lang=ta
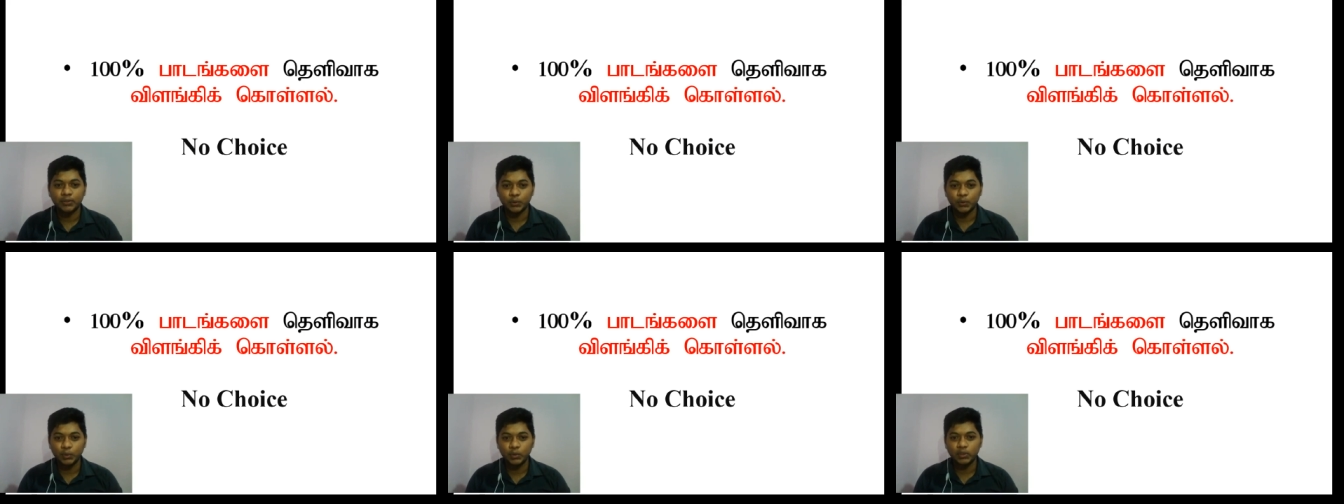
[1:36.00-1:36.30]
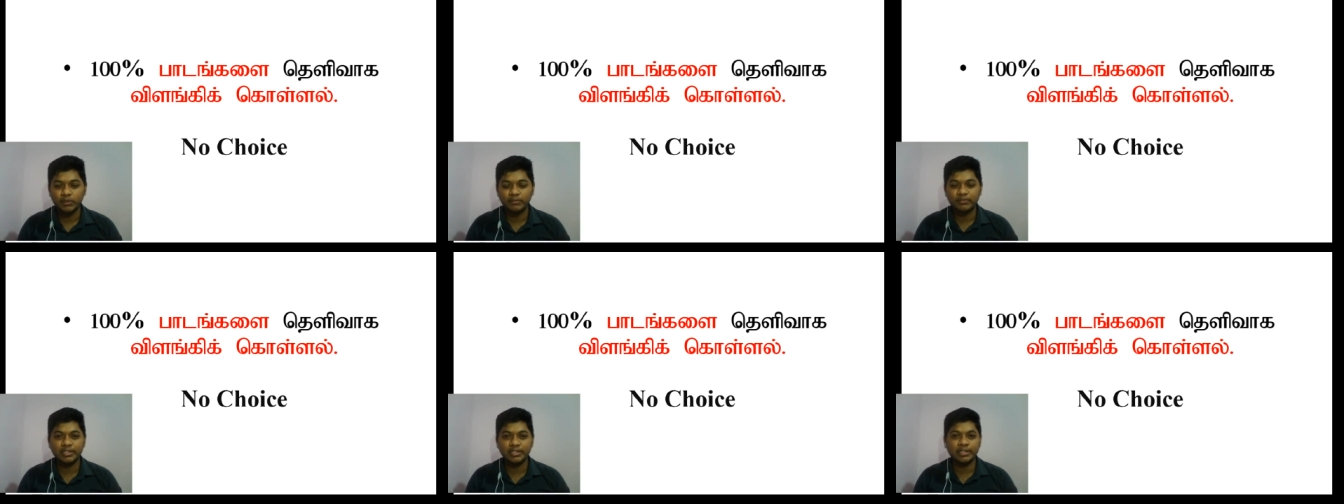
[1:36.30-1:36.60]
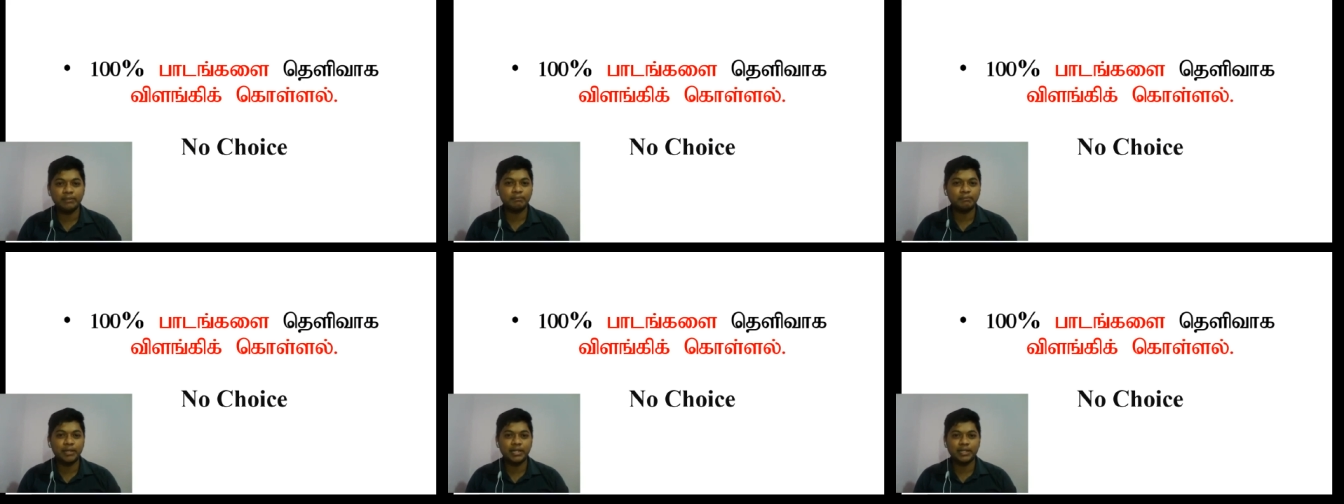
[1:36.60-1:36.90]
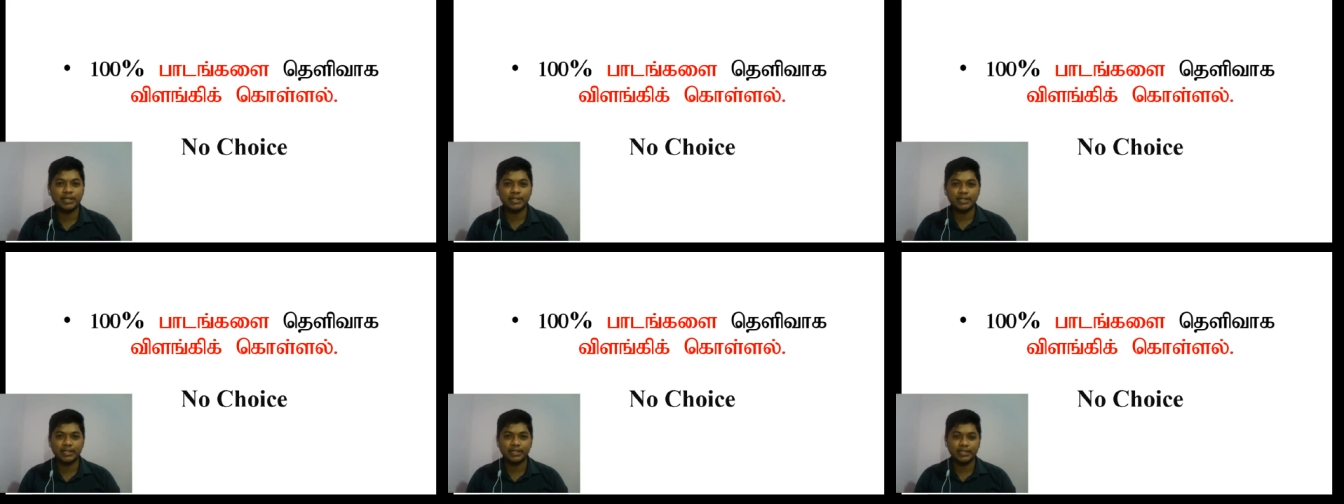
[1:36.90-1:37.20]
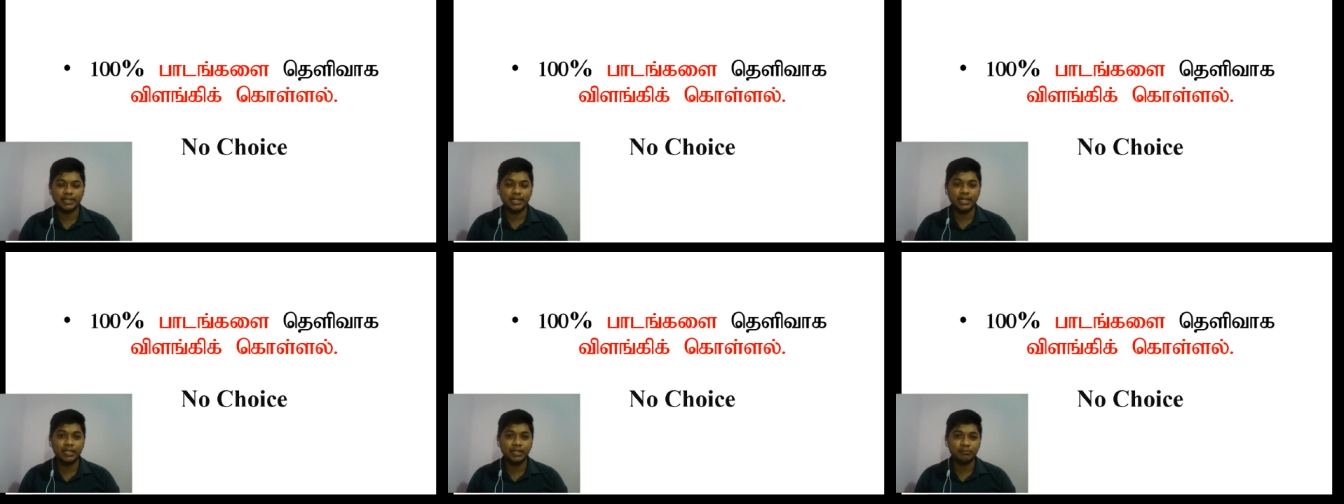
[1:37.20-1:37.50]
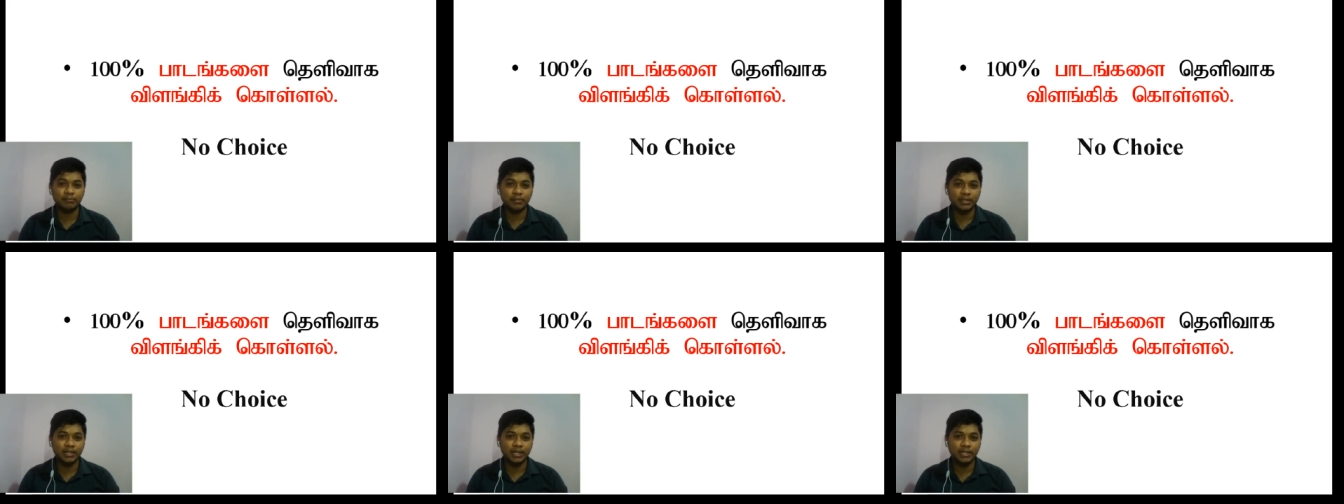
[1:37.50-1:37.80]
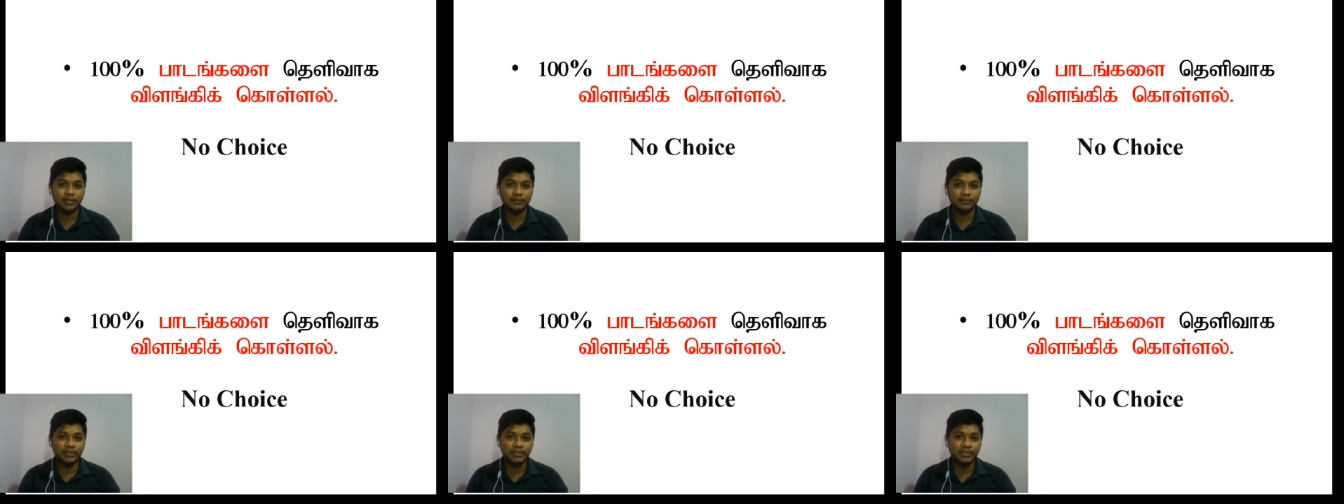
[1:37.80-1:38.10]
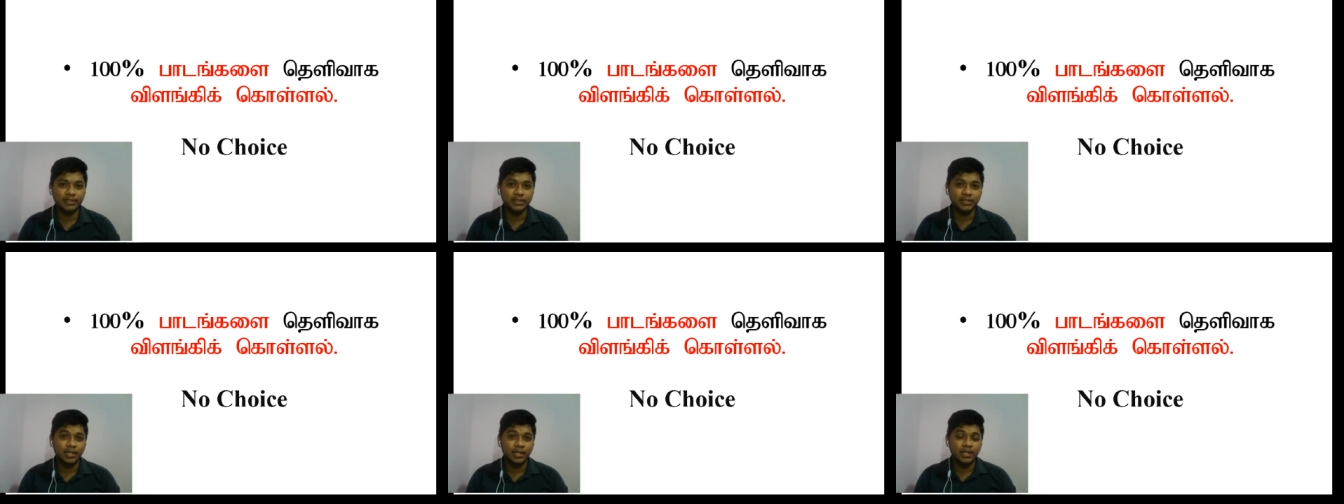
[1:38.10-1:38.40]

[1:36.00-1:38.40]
நூறு வீதம் பாடங்களைன்னா இப்போ நாங்கள் வந்து